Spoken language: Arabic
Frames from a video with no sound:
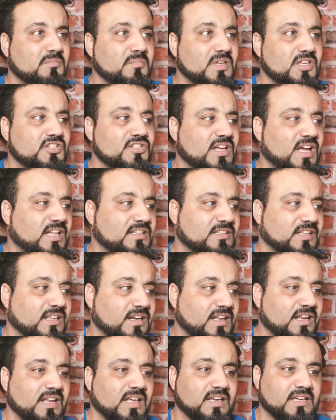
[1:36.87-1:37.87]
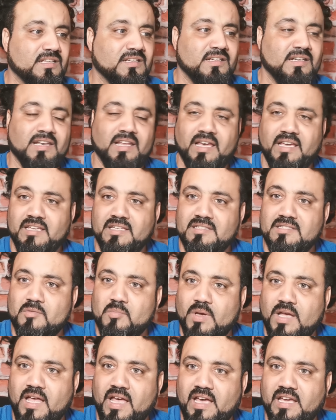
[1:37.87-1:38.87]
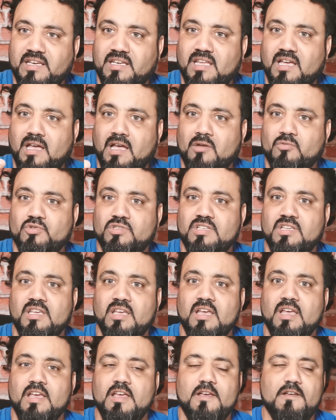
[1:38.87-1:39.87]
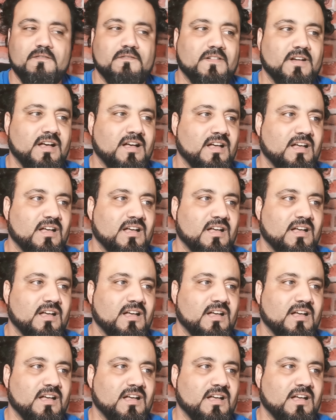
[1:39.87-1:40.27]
ميش خطيره لكن العين تبقى عينه خاوتي ف